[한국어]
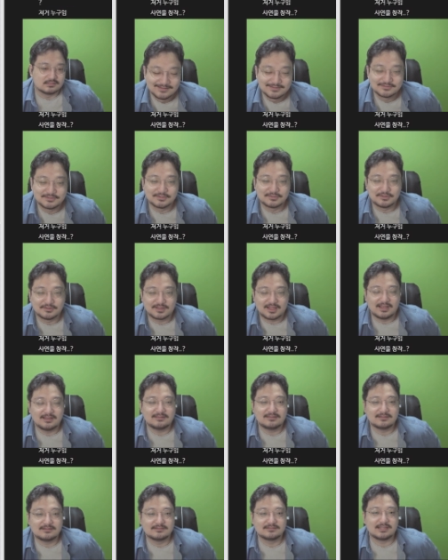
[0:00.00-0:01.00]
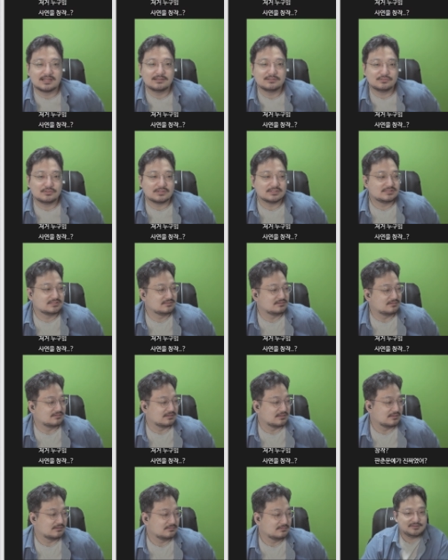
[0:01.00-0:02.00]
저기 갈등을 창조하시는 건가요?